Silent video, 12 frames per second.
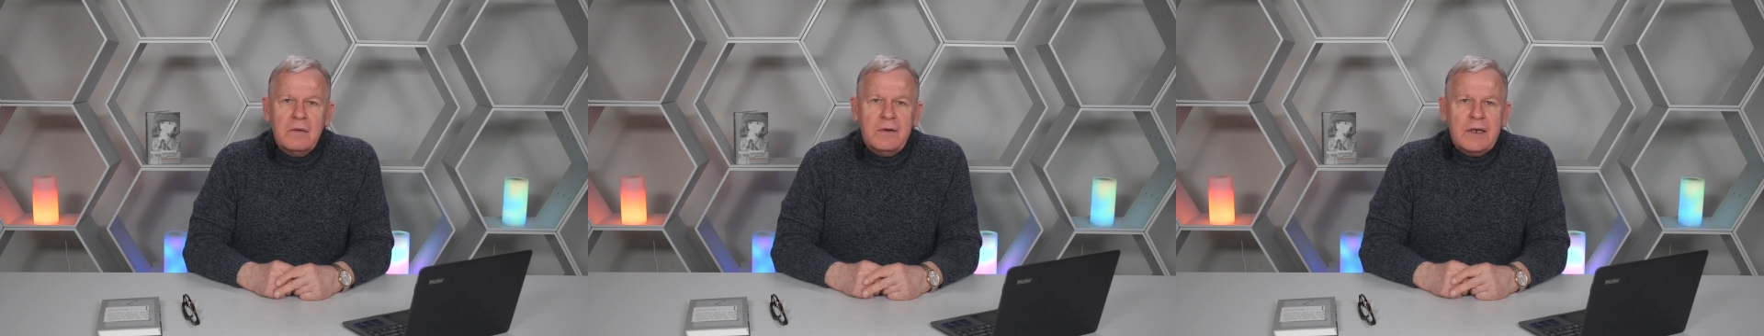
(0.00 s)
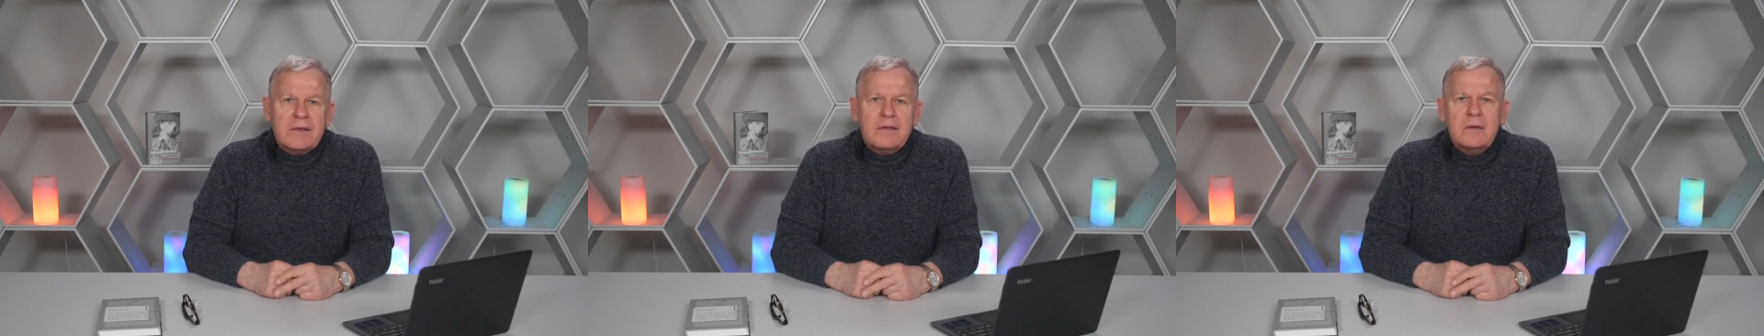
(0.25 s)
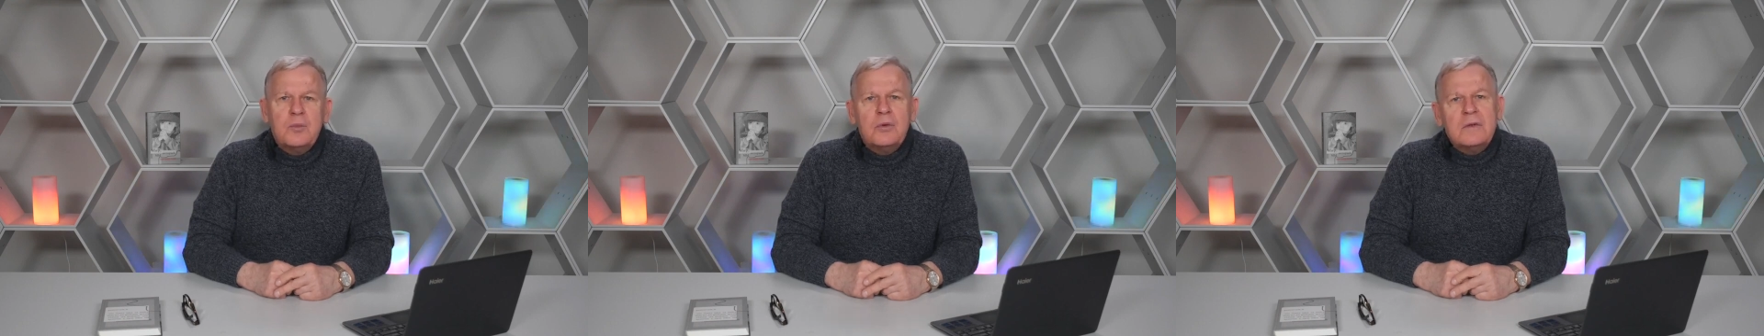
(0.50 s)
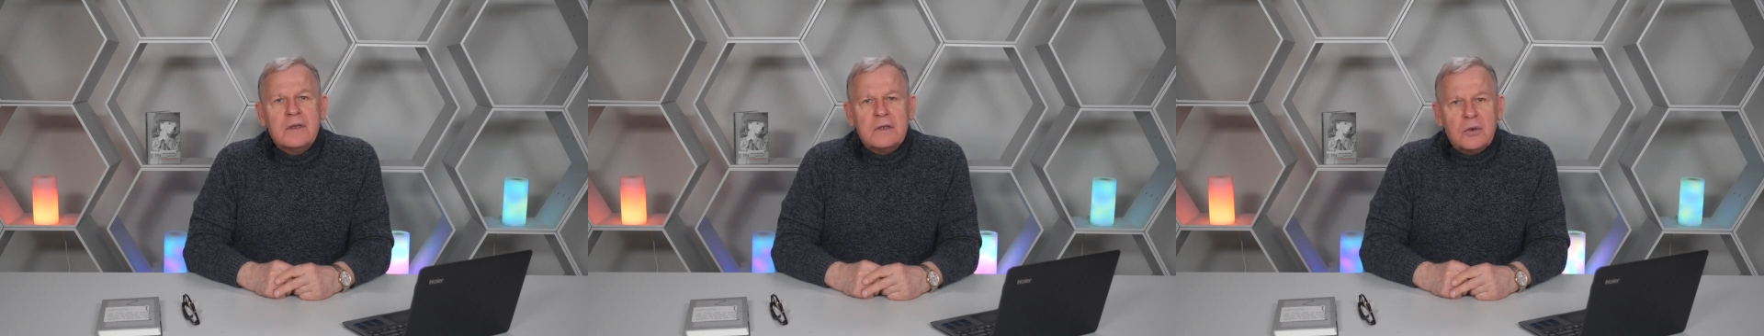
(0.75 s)
В лекции
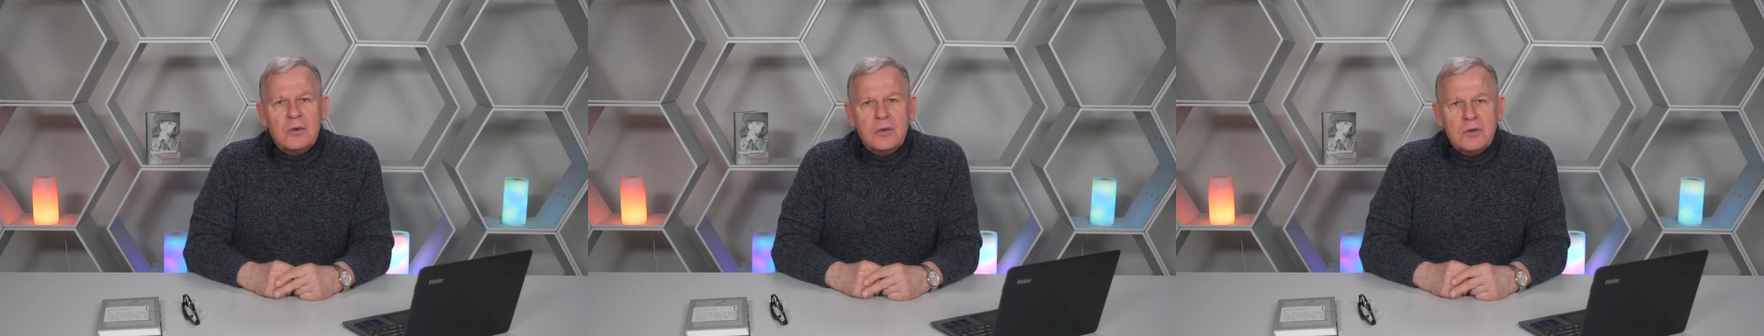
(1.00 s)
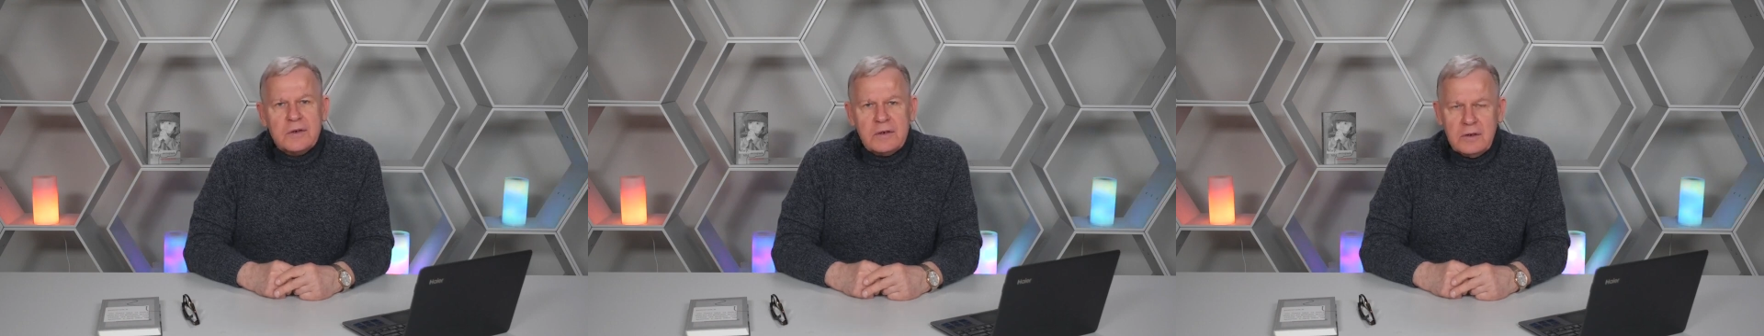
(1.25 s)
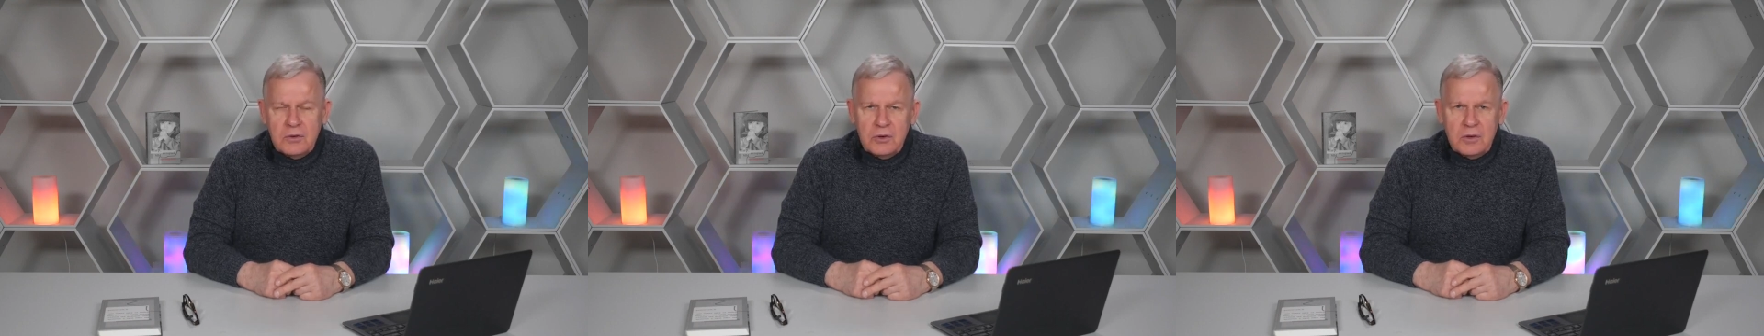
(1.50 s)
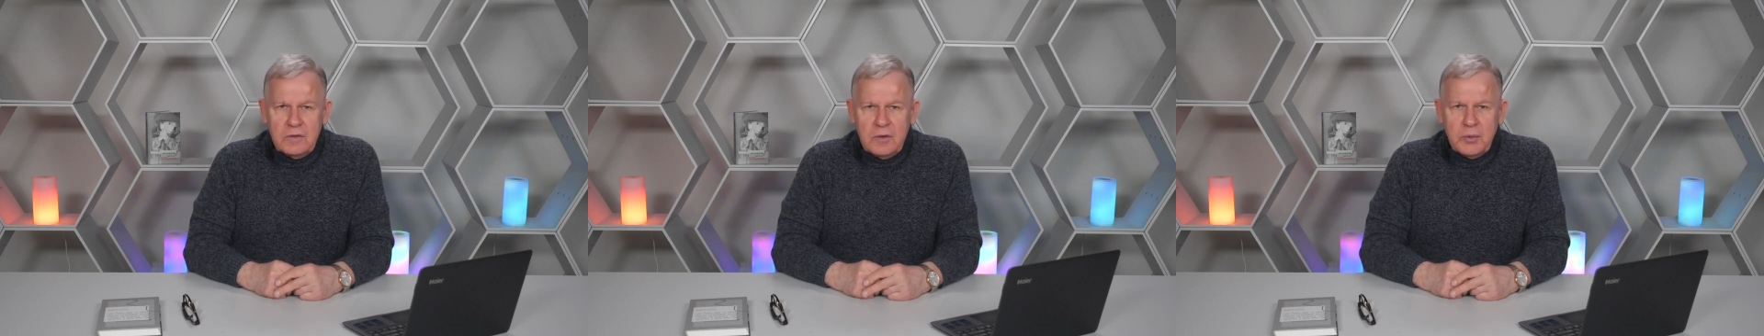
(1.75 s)
будут затронуты следующие